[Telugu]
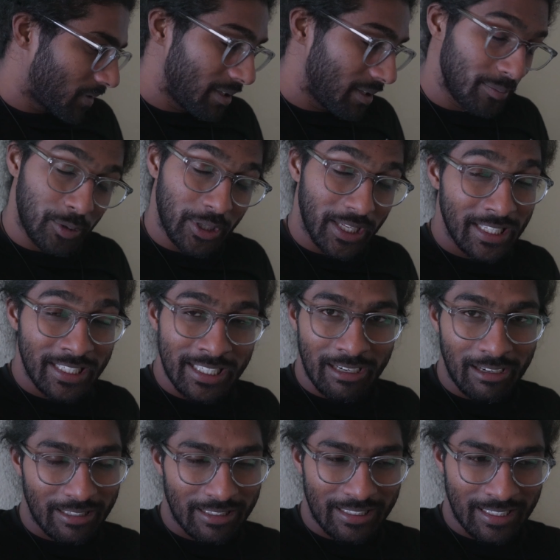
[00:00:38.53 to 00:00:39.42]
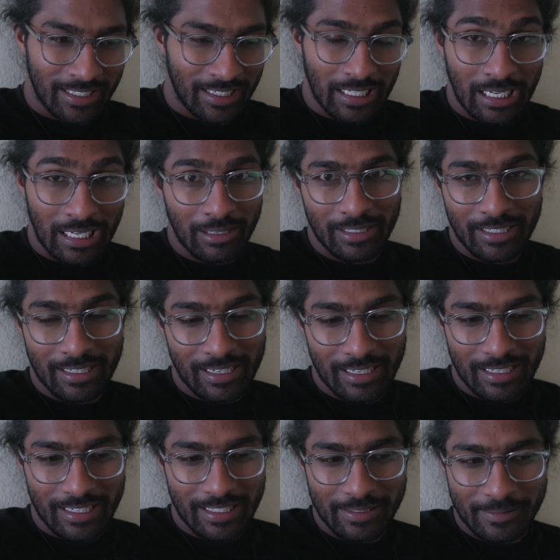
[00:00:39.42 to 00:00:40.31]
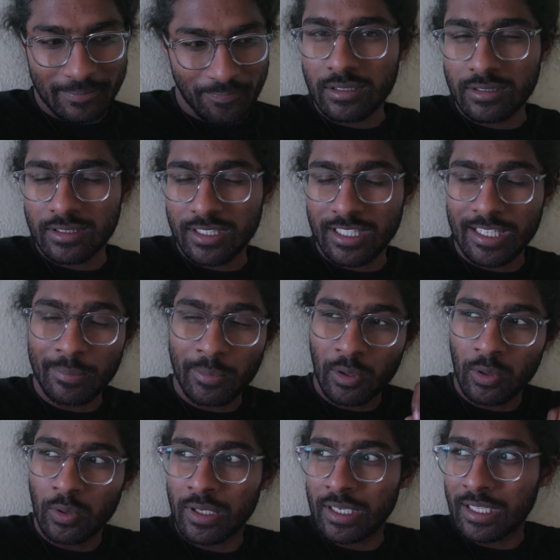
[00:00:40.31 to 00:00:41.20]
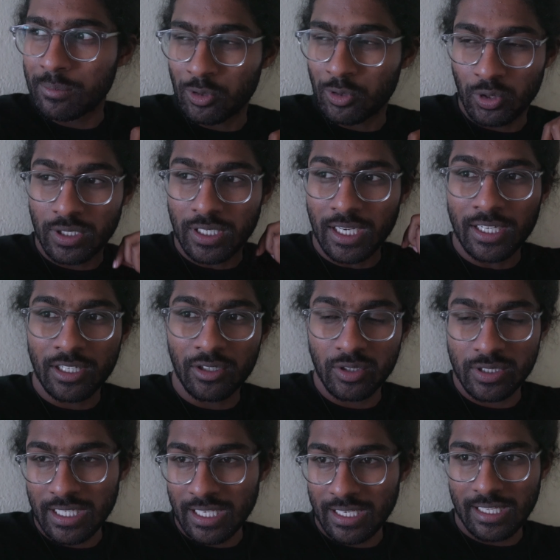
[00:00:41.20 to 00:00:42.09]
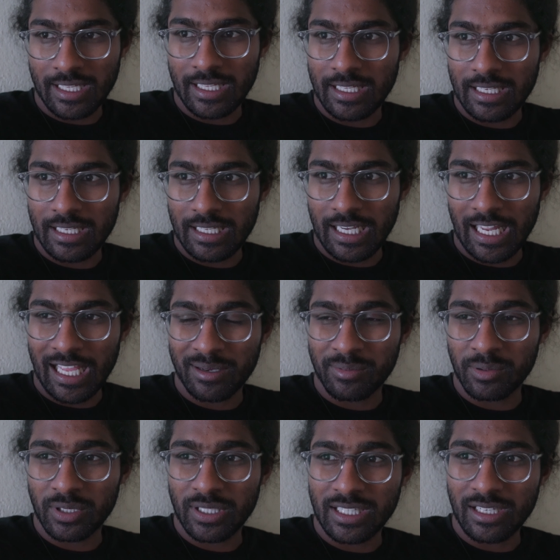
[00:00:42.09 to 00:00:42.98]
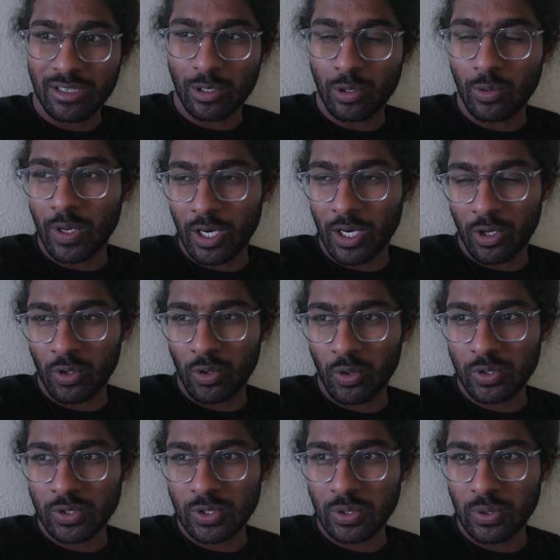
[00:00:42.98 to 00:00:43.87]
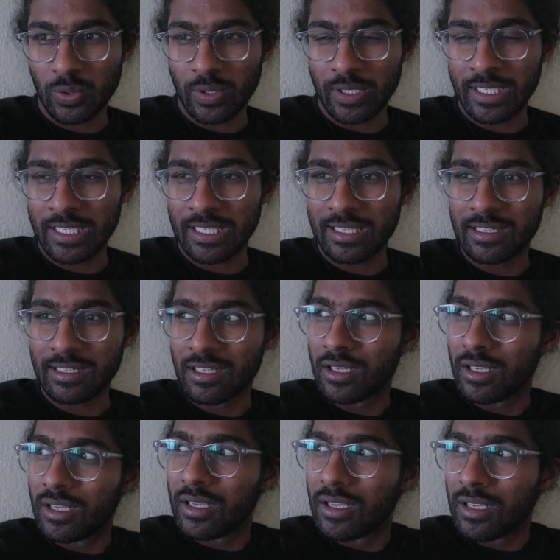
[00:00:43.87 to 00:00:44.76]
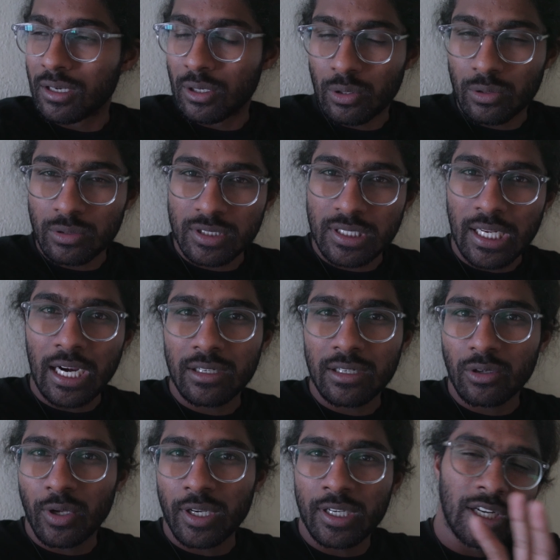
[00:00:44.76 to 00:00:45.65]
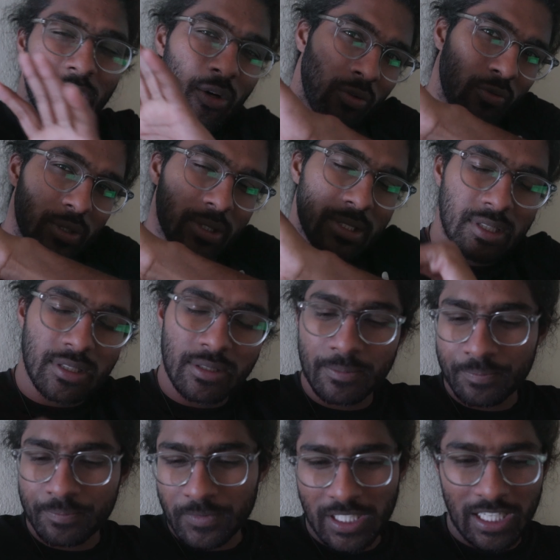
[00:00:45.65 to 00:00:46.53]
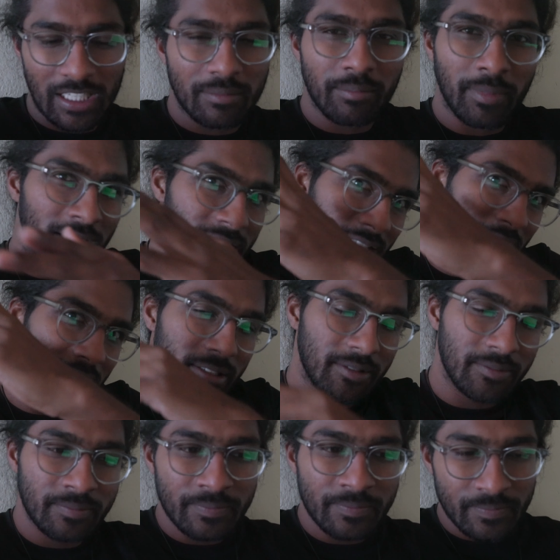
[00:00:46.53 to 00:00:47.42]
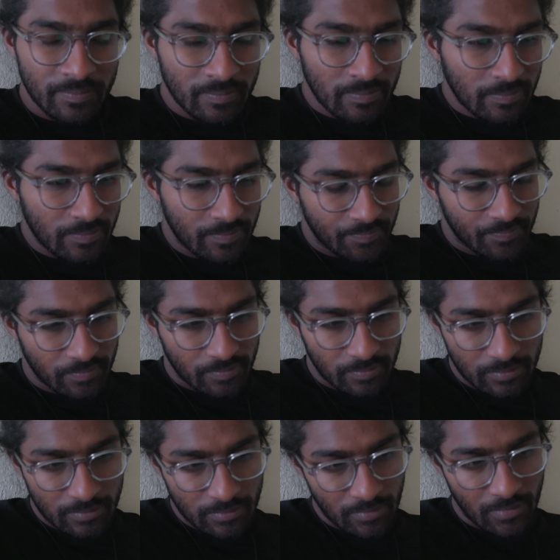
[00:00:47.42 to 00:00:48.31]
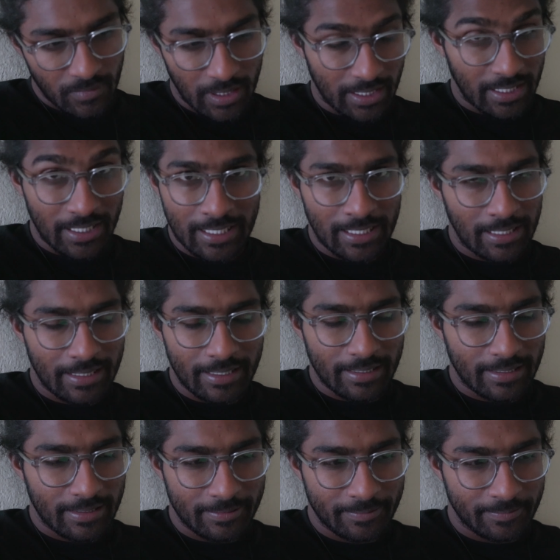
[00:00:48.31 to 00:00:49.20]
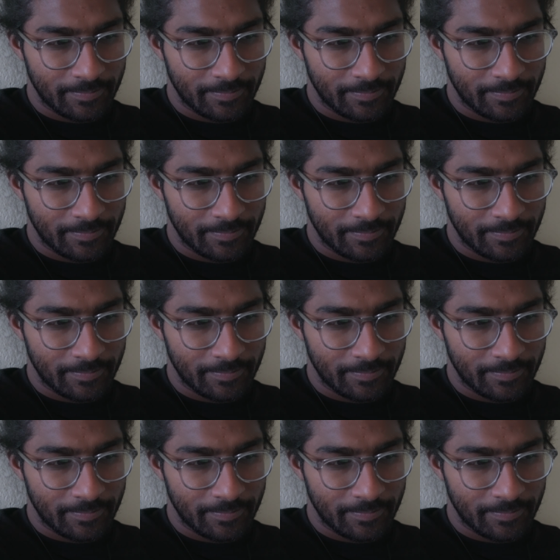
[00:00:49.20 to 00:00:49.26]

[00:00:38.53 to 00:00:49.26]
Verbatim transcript: ఇప్పుడు ఏం చేయాలో అర్థం కావట్లా నాకు లిటరల్లీ సిక్కింలో ఉండి ముందు కంటిన్యూ చేయాలా లేకపోతే ఇక్కడ ఒక వారం రోజులు ఉండి నో స్టార్ట్ గోయింగ్ డౌన్వర్డ్స్ లైక్ మన సైడ్ అర్థం కావట్లేదు